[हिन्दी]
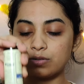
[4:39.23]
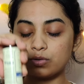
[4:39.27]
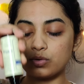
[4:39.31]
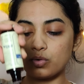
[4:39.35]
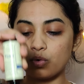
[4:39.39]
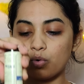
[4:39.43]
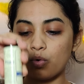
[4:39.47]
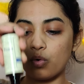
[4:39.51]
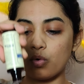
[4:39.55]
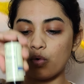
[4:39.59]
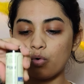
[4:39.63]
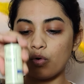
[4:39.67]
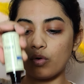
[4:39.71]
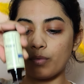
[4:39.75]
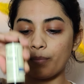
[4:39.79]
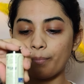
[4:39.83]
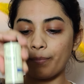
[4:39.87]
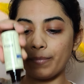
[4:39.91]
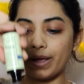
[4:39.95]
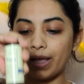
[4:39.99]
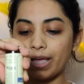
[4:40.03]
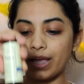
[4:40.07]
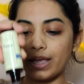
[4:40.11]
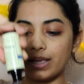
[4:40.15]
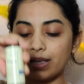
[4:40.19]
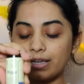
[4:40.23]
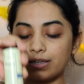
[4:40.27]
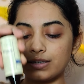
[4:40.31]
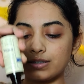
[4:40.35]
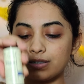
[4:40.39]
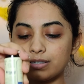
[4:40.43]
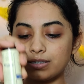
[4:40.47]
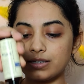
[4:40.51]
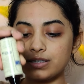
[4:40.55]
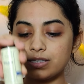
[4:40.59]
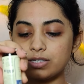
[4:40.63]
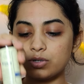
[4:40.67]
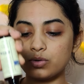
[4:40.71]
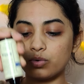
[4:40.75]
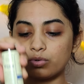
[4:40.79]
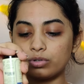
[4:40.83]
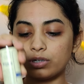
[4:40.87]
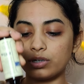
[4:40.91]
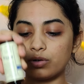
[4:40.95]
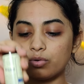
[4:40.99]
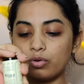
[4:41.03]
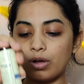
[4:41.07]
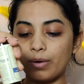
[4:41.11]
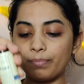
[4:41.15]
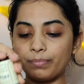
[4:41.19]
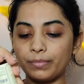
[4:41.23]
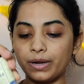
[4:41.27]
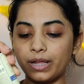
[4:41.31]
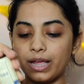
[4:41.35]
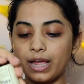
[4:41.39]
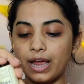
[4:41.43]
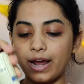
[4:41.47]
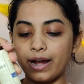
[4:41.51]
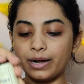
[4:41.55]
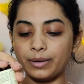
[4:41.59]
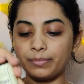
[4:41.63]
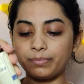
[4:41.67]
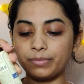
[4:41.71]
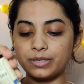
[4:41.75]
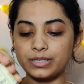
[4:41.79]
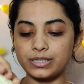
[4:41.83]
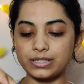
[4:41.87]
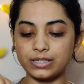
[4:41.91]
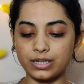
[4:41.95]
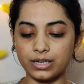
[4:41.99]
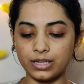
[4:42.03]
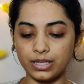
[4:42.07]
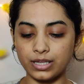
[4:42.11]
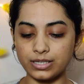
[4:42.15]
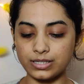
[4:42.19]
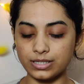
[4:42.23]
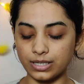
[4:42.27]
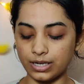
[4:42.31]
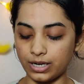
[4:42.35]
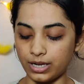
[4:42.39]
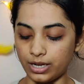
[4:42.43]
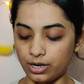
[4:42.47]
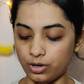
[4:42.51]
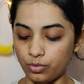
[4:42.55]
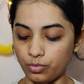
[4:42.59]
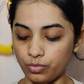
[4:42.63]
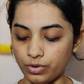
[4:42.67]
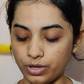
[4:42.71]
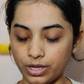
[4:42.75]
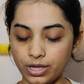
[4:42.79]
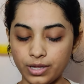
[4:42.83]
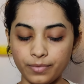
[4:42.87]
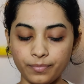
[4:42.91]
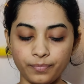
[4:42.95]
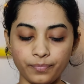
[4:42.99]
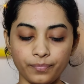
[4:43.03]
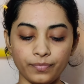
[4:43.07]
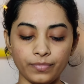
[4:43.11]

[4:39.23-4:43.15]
सो so, मैं इस टोनर को अपने हैंड पे इस तरीके से ले लूँगी